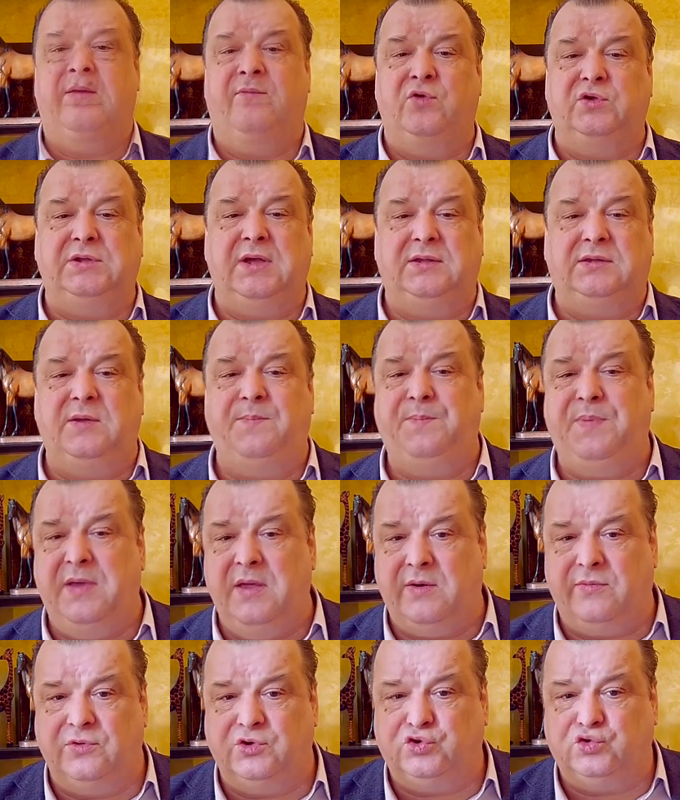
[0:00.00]
Вот это
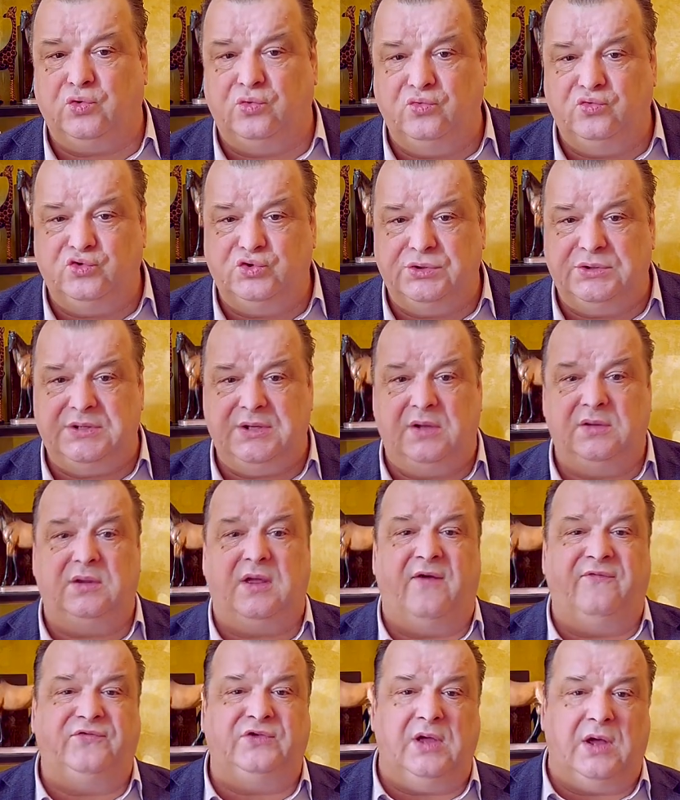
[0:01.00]
первое, что нужно сделать.
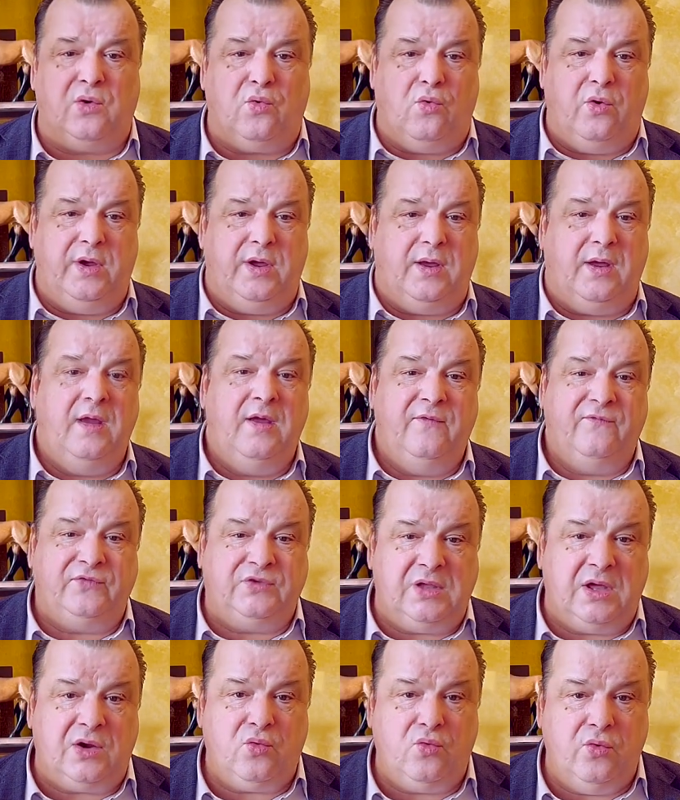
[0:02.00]
А второе,
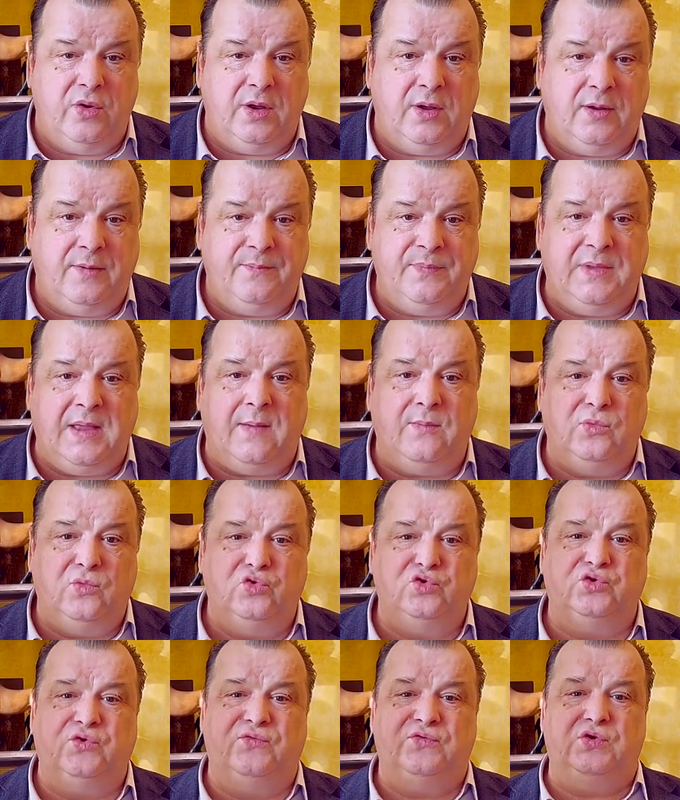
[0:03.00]
второе, нам
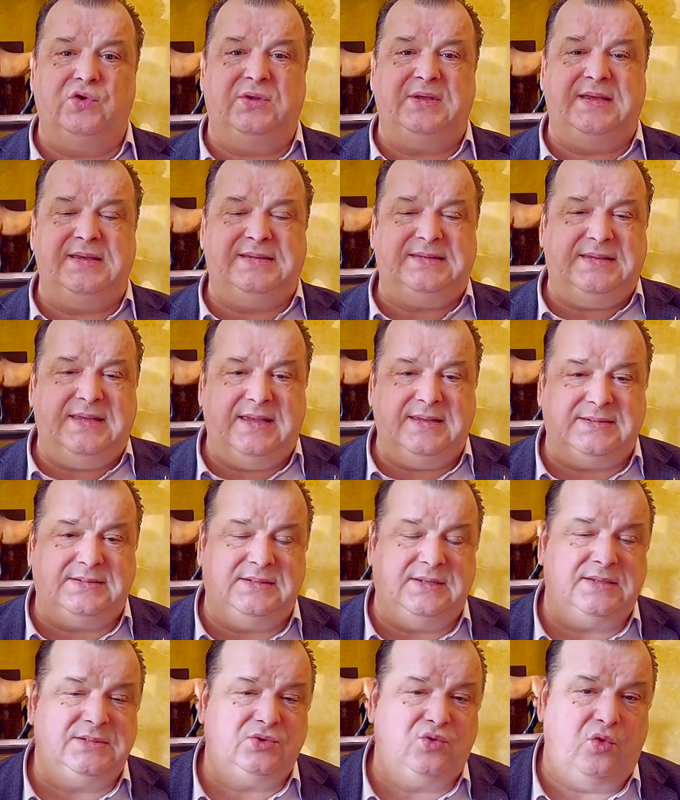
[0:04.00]
нужно все-таки сесть
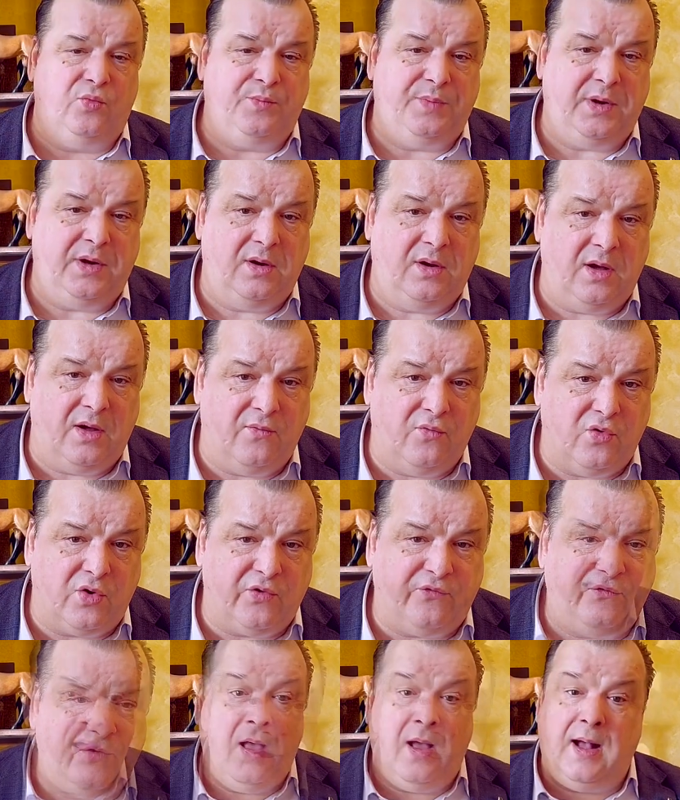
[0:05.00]
за стол
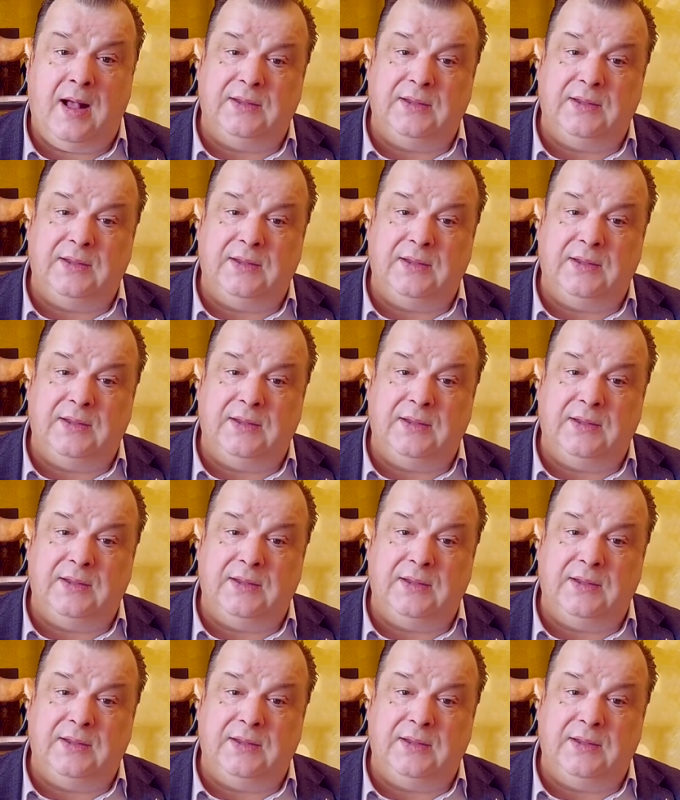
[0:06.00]
переговоров,